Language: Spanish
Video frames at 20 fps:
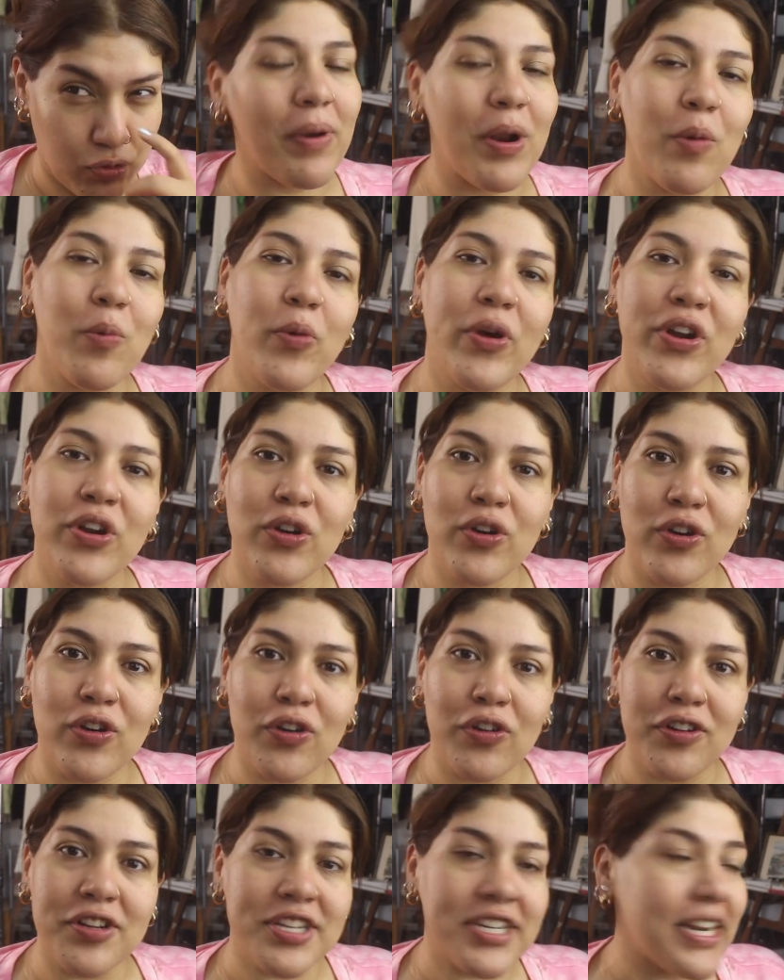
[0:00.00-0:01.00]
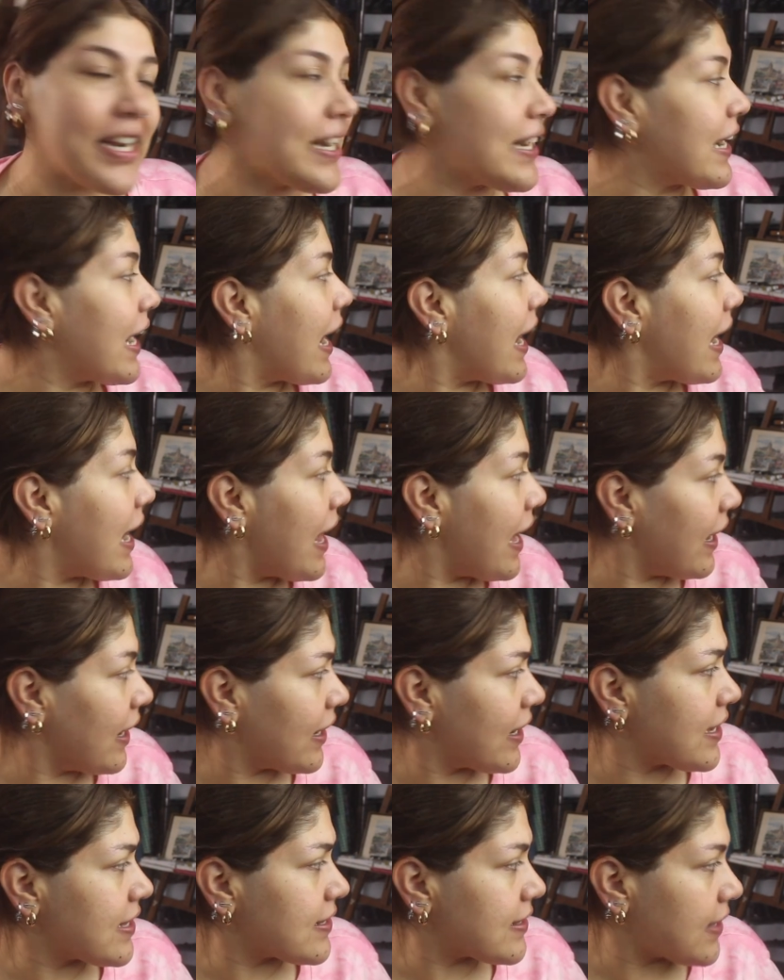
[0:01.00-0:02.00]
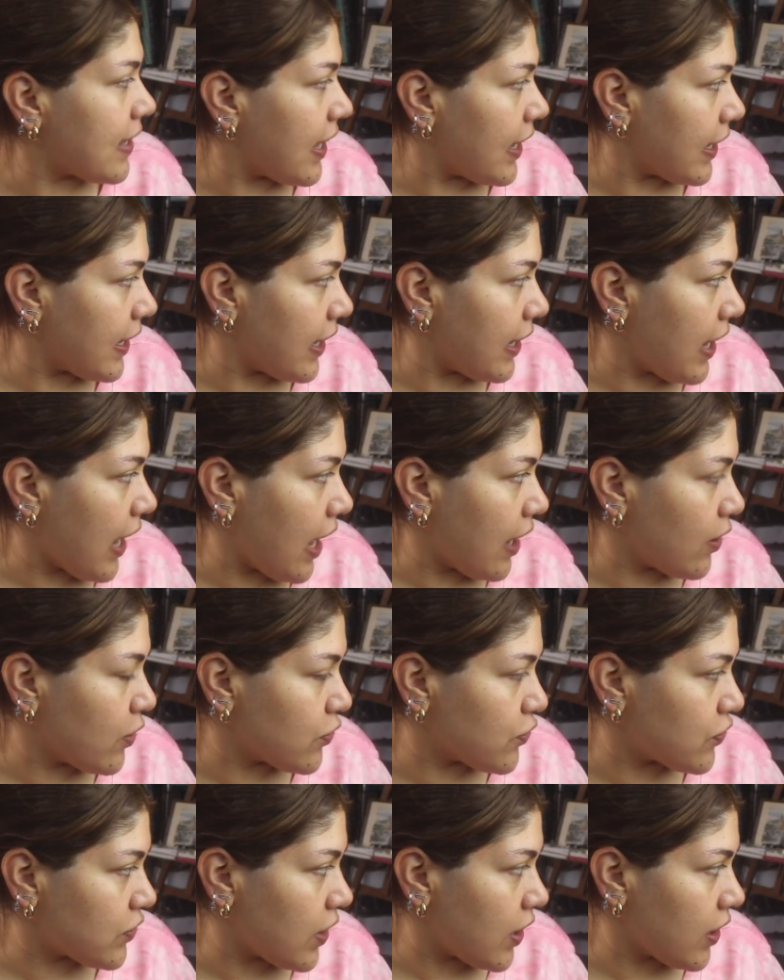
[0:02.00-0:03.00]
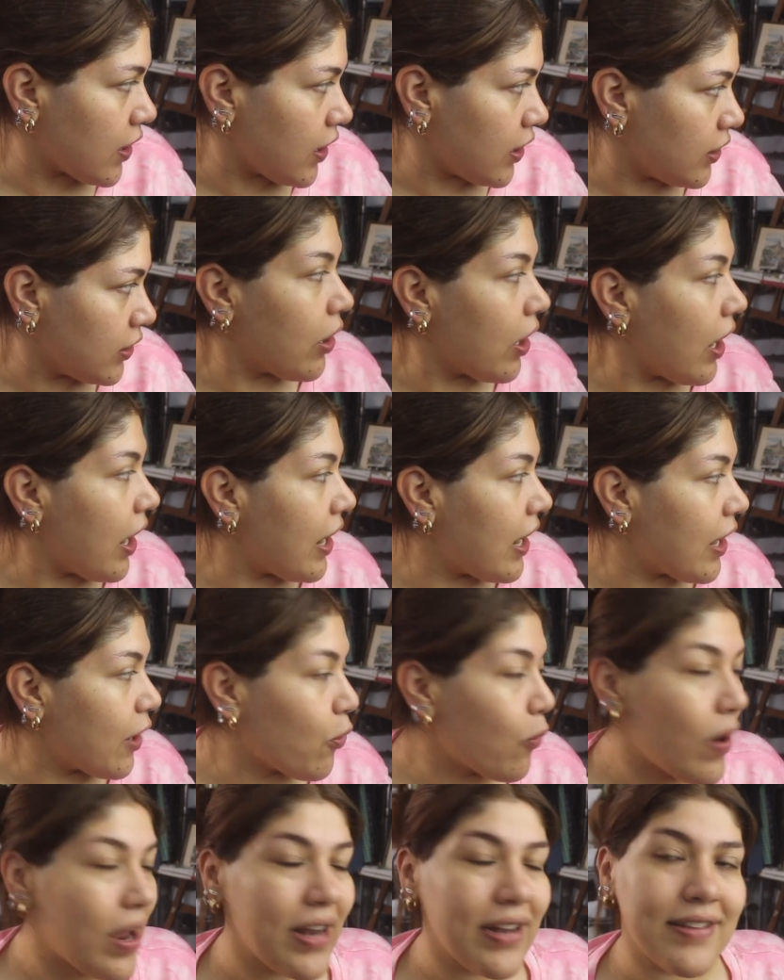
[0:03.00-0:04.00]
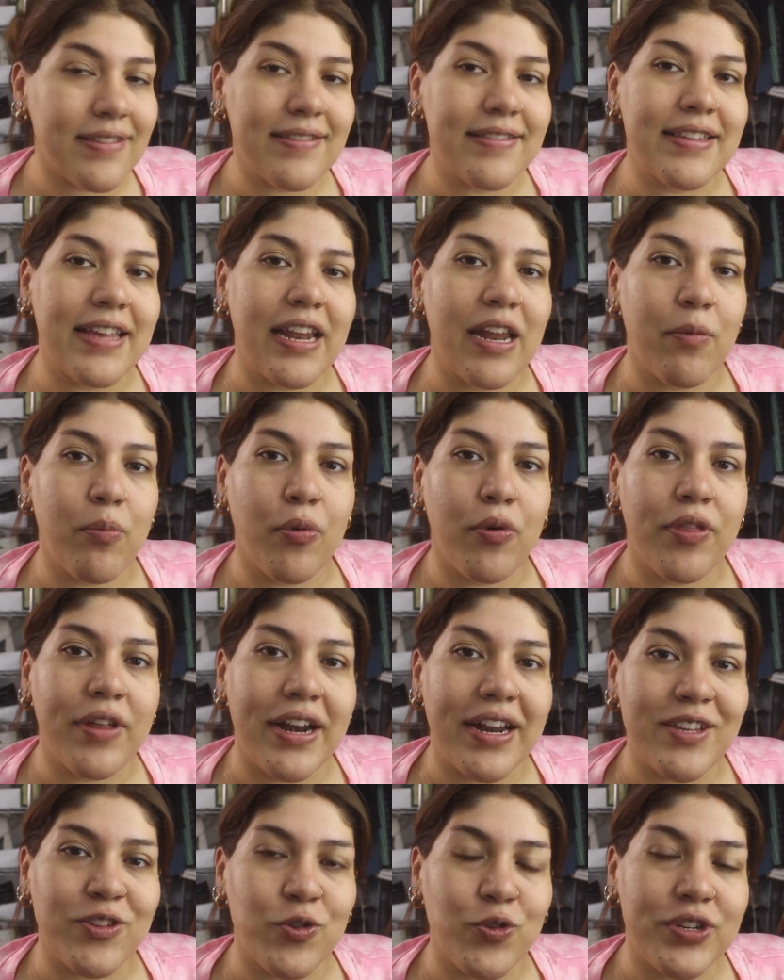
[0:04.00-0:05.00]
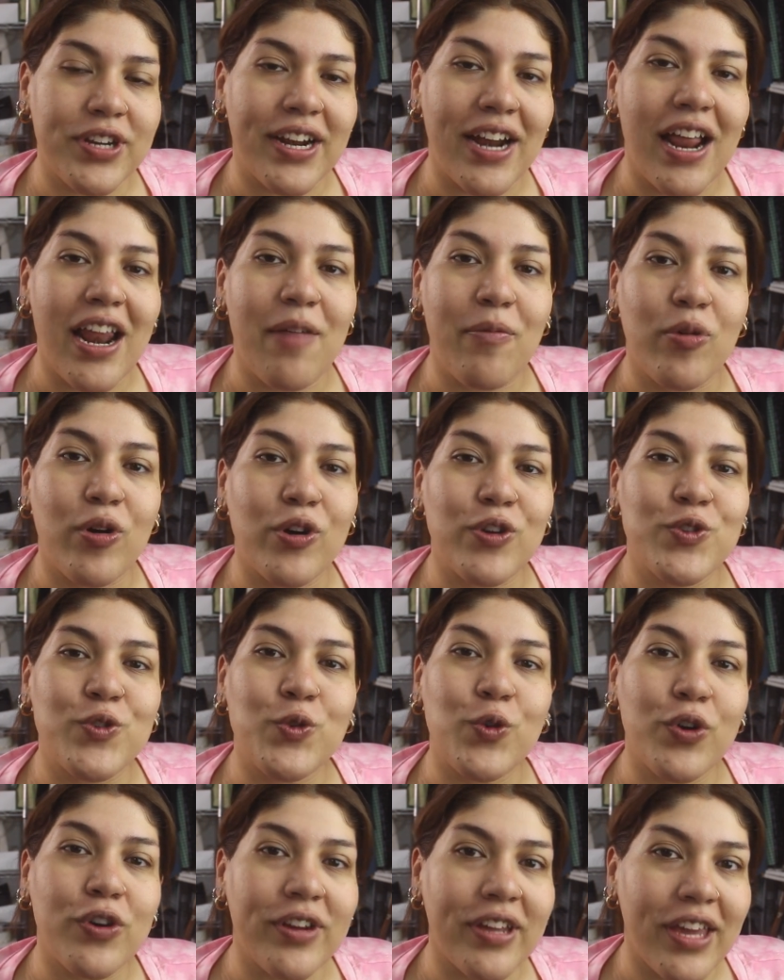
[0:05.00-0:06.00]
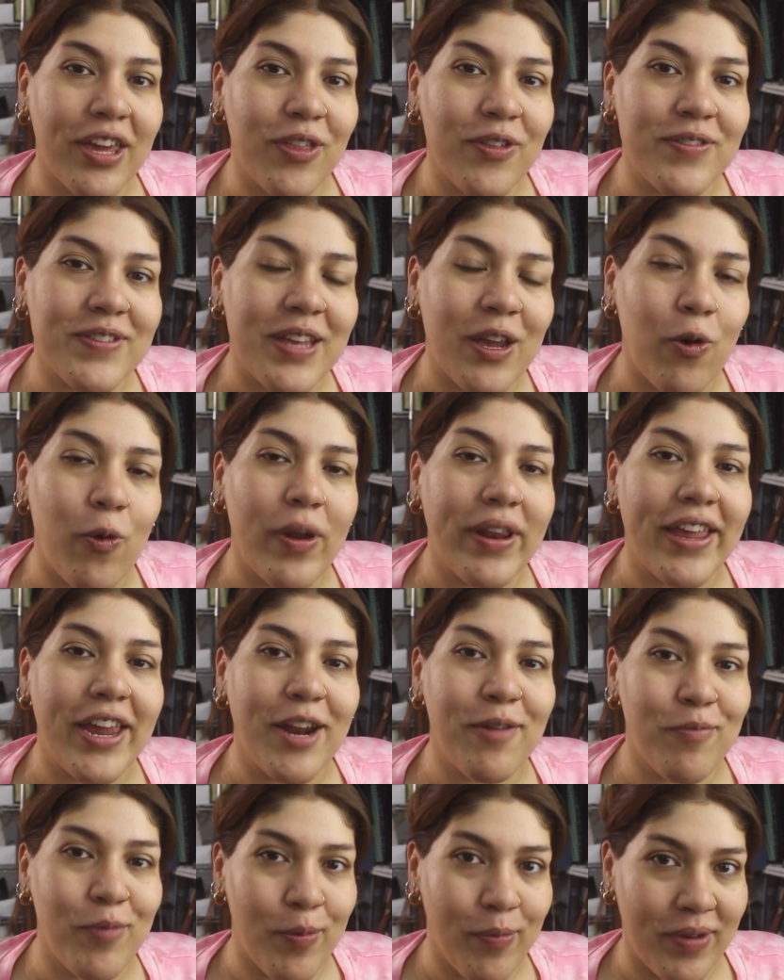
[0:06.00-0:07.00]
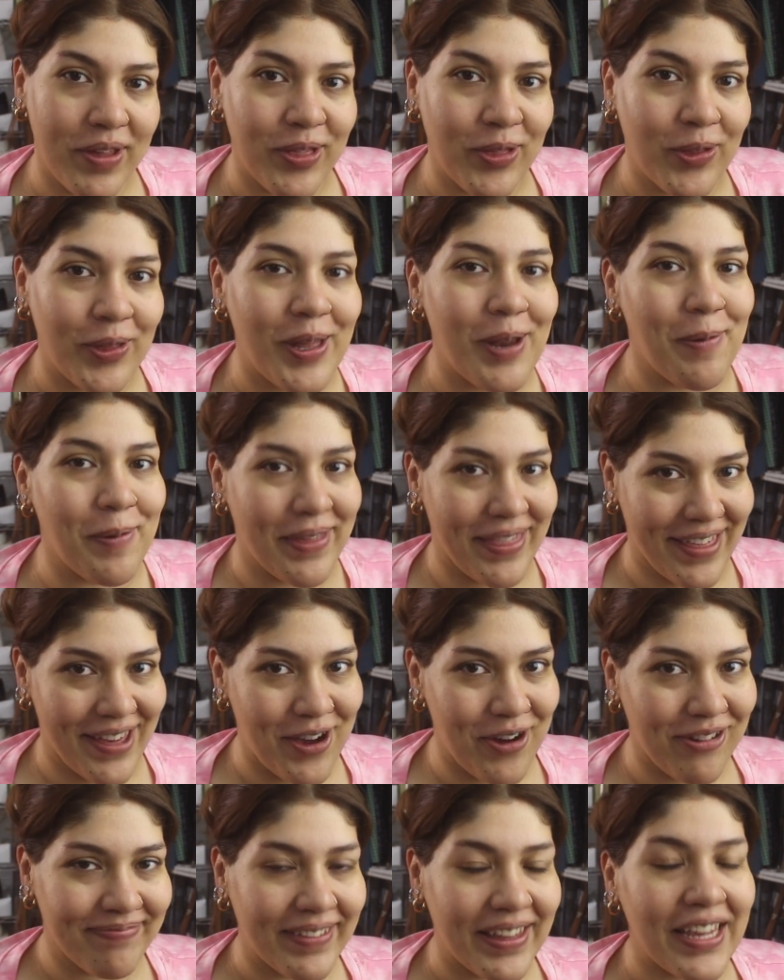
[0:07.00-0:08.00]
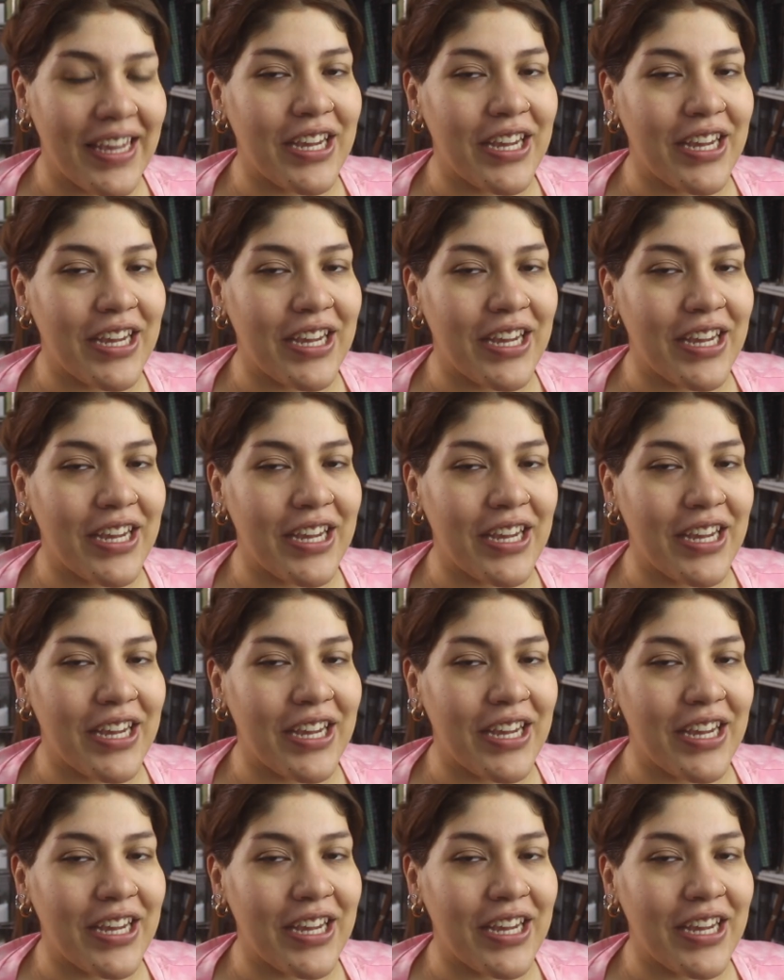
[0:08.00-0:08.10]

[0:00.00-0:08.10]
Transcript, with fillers: Pero bueno, Concha Nala, que está ahí acostada, a la cual se le podrá escuchar a lo mejor sus ronquidos en cualquier momento del video.